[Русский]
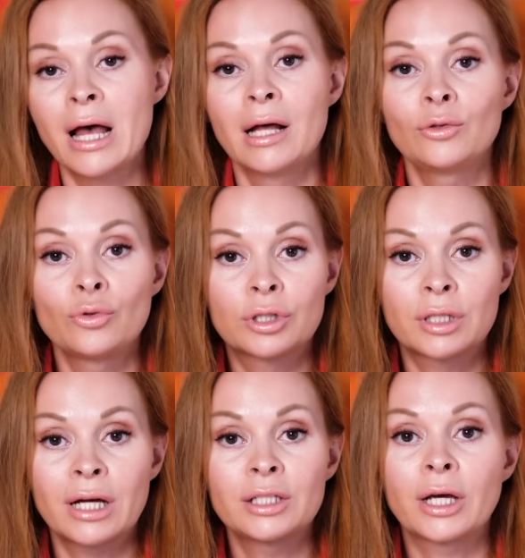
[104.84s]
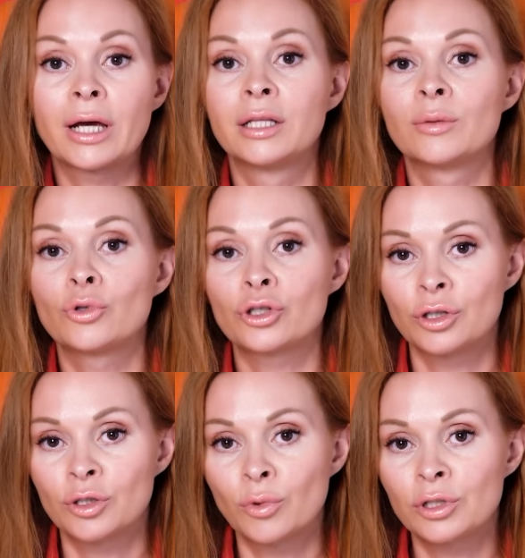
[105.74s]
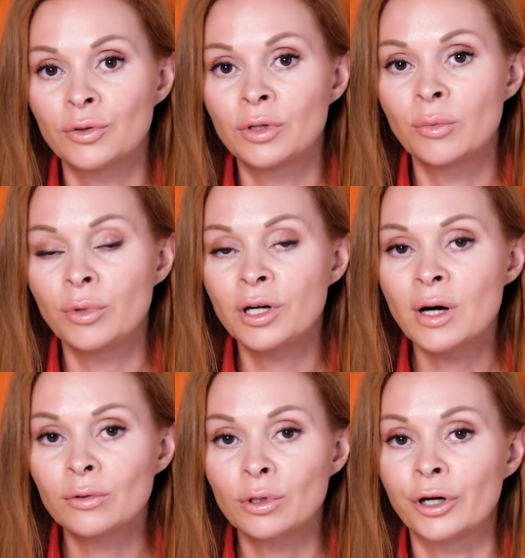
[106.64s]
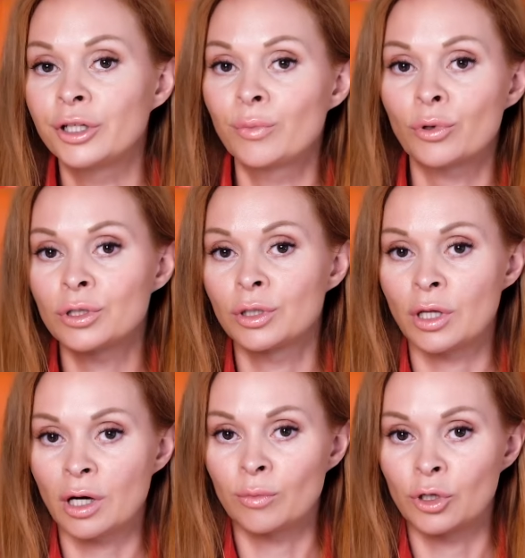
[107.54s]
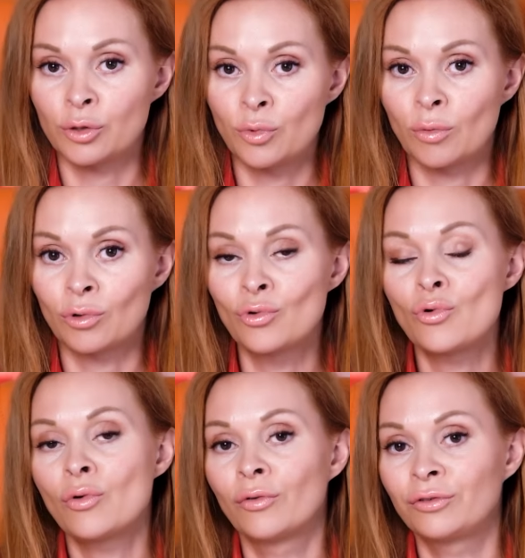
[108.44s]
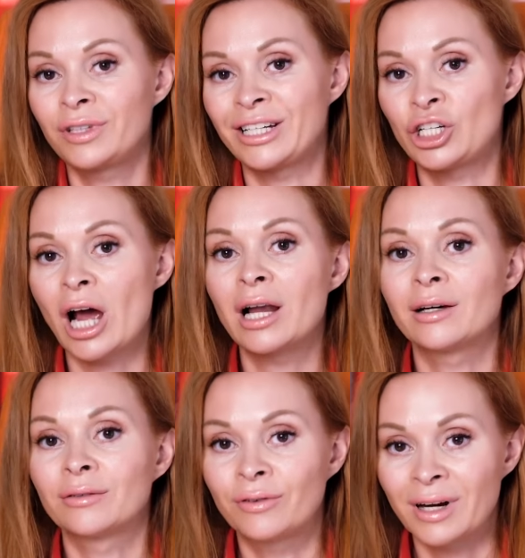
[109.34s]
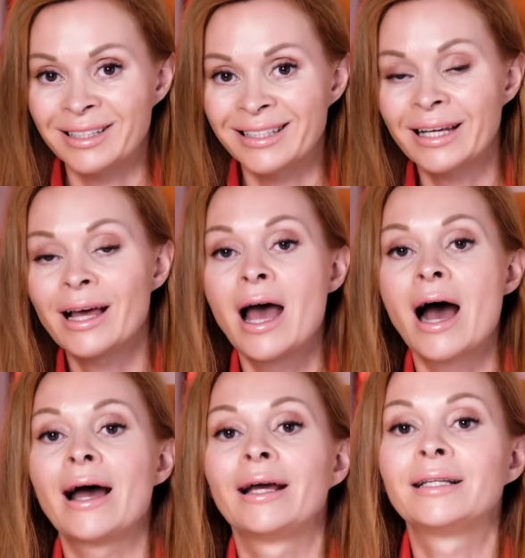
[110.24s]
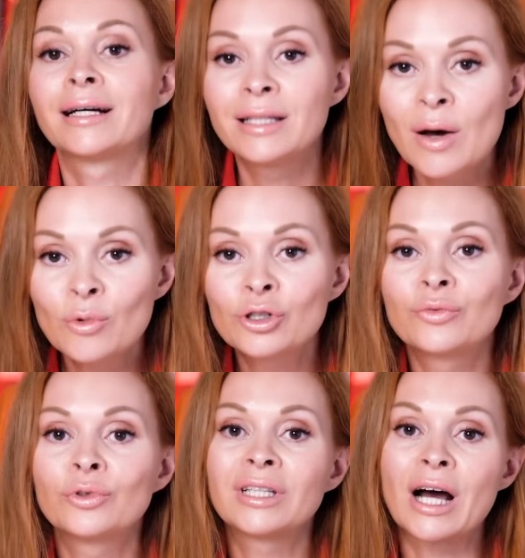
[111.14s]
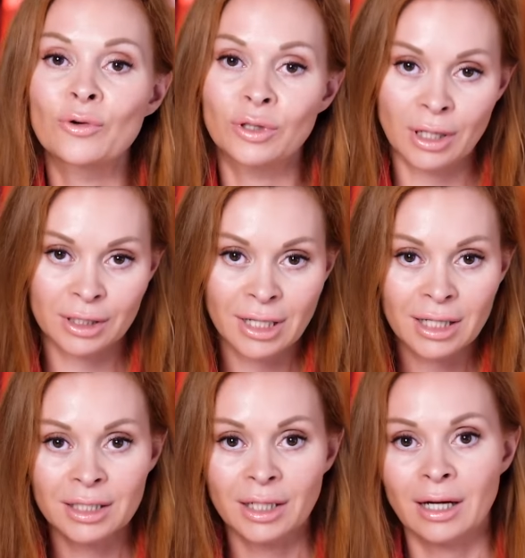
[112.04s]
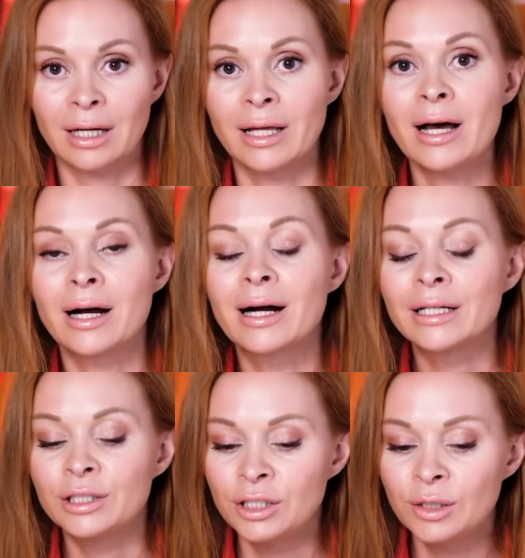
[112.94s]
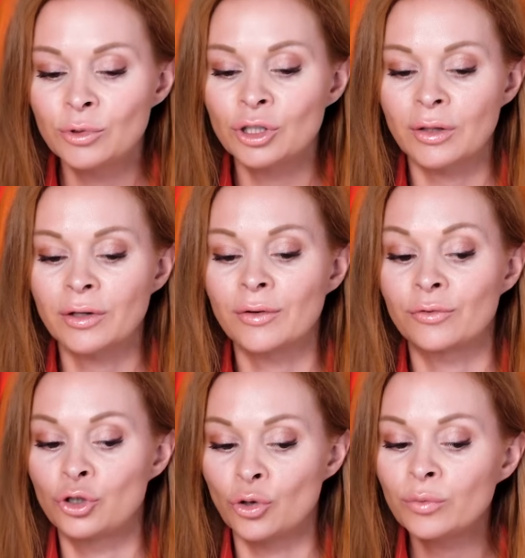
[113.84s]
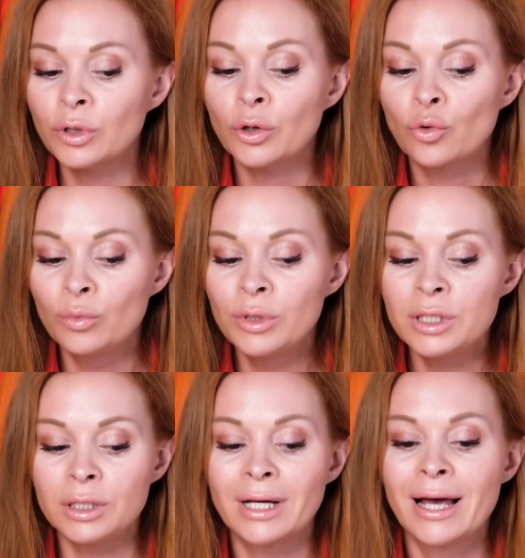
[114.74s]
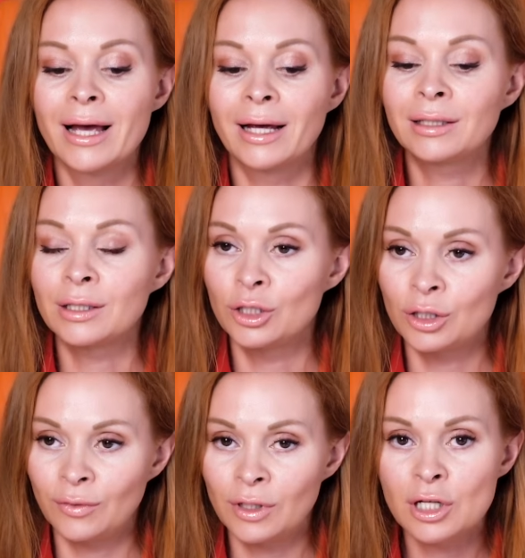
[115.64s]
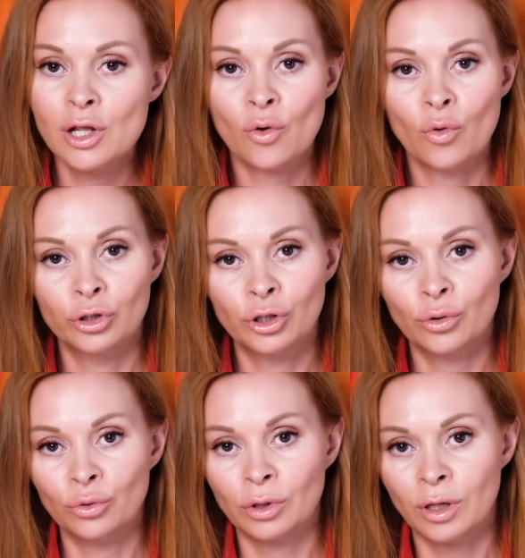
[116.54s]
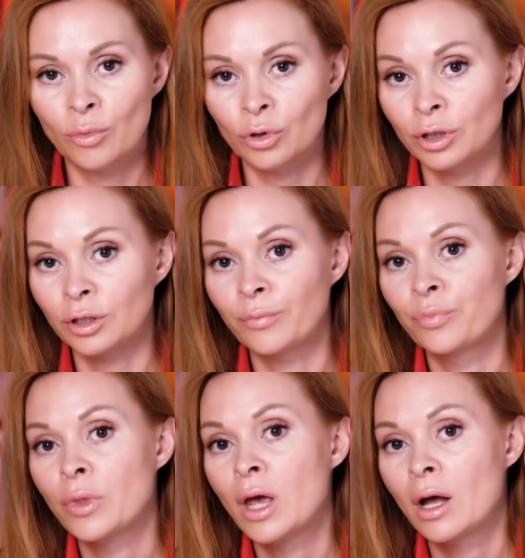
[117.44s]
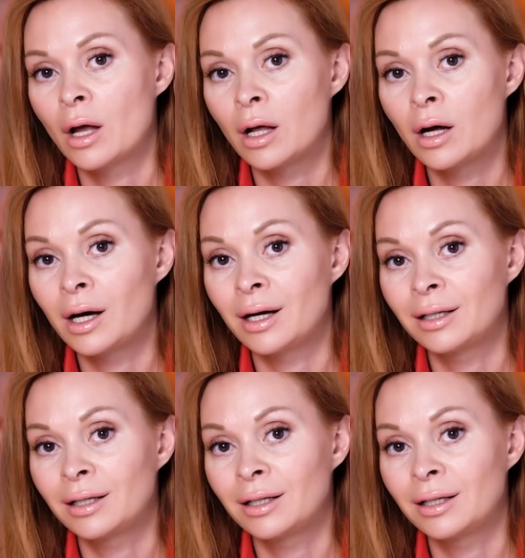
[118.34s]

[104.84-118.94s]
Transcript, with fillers: – ну и, кстати, это можно использовать на переговорах. Не просто так мы жмем руку в начале, в конце, а иногда можем вот так вот касаться, когда хотим человека в чем-то убедить. Это действительно очень круто работает. А,